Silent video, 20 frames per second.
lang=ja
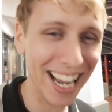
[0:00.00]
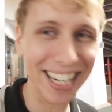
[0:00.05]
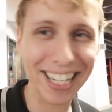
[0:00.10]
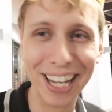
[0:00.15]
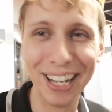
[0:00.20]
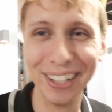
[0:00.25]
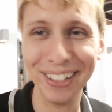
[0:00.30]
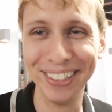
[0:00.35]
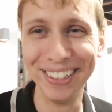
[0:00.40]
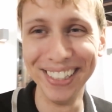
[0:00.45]
なん
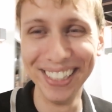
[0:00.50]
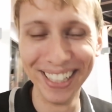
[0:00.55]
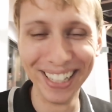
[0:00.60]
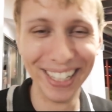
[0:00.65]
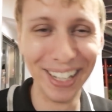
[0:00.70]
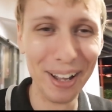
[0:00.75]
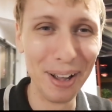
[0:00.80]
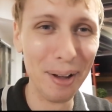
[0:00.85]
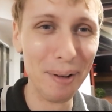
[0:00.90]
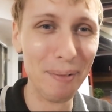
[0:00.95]
か
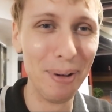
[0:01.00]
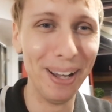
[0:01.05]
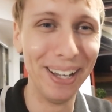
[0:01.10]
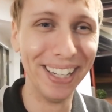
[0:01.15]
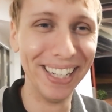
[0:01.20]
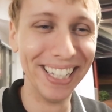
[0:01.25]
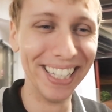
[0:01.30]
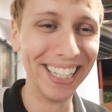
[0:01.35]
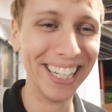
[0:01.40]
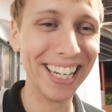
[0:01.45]

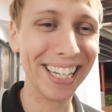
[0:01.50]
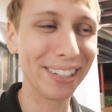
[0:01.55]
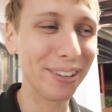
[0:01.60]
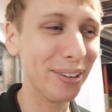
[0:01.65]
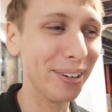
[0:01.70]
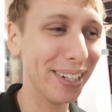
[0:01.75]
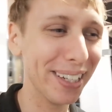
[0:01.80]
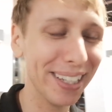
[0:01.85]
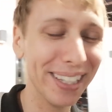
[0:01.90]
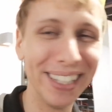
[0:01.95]
なんか
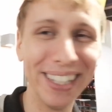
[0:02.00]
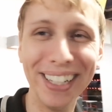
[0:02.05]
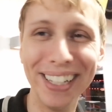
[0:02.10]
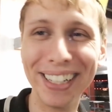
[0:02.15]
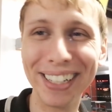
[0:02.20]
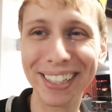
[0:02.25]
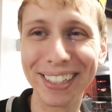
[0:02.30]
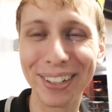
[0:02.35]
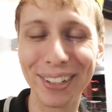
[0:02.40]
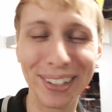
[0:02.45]
俺
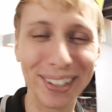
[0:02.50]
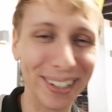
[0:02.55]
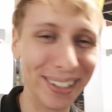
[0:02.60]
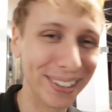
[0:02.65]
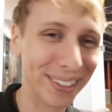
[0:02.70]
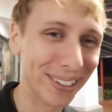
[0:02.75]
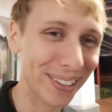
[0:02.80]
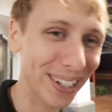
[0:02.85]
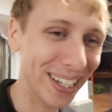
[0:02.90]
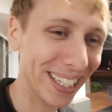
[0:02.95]

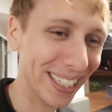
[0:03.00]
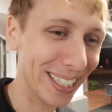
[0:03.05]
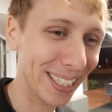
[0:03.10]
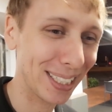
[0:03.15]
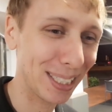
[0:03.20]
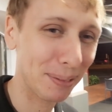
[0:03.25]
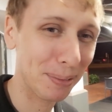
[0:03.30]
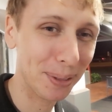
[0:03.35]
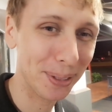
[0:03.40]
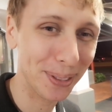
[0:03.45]
こうやって
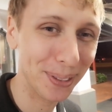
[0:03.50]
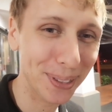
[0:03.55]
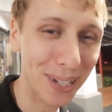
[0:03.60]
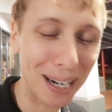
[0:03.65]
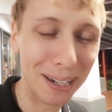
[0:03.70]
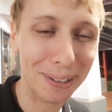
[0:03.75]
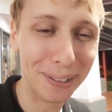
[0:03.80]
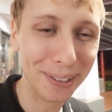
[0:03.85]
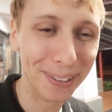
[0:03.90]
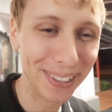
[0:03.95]
自分の
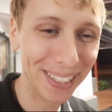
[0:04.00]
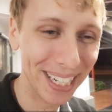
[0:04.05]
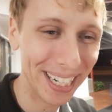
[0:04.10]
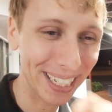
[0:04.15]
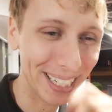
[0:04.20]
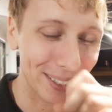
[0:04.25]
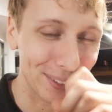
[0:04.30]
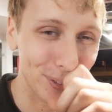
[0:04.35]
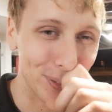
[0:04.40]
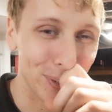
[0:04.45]
顔なん
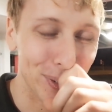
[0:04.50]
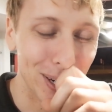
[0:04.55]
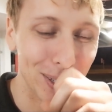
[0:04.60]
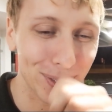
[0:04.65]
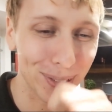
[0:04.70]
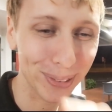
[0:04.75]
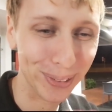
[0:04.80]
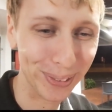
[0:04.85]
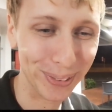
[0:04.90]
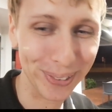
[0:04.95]
か動画
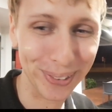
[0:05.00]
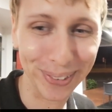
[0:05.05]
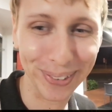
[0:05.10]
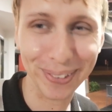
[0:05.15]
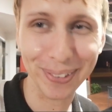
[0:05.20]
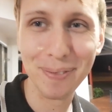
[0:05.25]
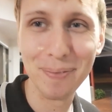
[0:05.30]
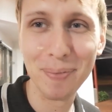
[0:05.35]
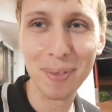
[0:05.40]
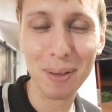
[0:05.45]
撮ると
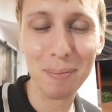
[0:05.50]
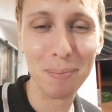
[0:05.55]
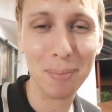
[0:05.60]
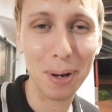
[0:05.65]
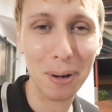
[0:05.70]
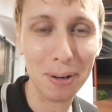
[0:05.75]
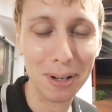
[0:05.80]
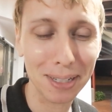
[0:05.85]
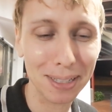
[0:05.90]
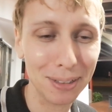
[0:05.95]

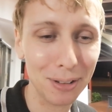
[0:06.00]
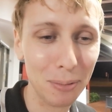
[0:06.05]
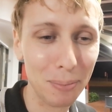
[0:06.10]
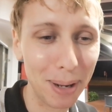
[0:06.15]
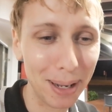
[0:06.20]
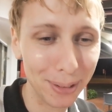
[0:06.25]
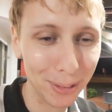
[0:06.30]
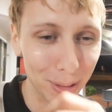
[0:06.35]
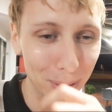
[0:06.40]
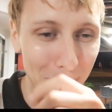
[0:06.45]
周りの
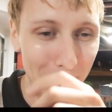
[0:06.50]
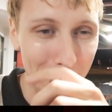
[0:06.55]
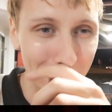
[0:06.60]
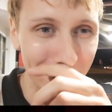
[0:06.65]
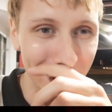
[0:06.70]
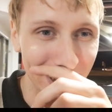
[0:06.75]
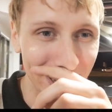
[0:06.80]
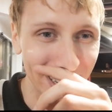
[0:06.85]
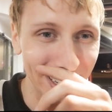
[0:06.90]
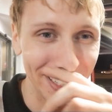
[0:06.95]

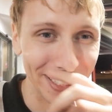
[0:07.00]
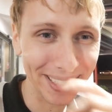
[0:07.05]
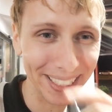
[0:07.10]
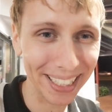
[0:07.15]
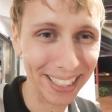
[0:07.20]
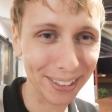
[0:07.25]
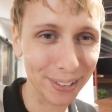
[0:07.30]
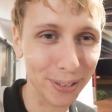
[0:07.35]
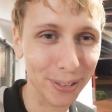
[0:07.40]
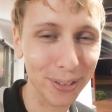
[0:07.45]
バンドメンバーが
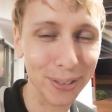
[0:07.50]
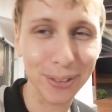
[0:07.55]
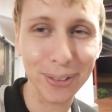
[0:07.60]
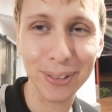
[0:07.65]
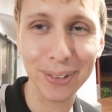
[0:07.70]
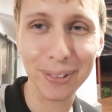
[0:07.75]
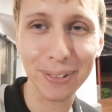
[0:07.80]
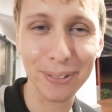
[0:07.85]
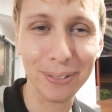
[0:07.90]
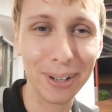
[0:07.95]
なんか俺
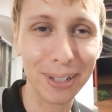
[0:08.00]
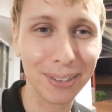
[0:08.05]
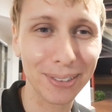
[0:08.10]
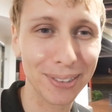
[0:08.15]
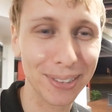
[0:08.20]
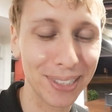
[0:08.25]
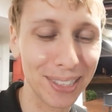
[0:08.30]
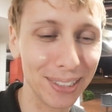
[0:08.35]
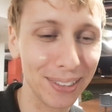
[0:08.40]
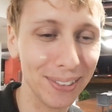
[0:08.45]
の悪
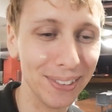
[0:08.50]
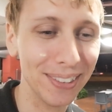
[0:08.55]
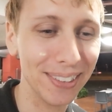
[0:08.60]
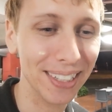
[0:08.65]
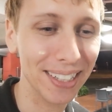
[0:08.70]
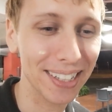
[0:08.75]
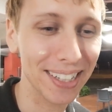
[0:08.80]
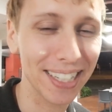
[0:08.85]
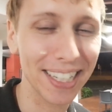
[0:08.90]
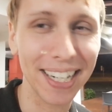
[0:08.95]
口言うんだ
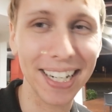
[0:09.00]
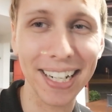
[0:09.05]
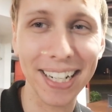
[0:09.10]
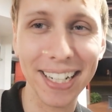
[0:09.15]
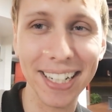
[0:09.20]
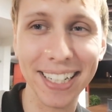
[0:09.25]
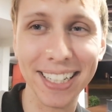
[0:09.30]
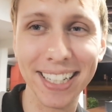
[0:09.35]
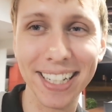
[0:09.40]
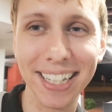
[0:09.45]
からな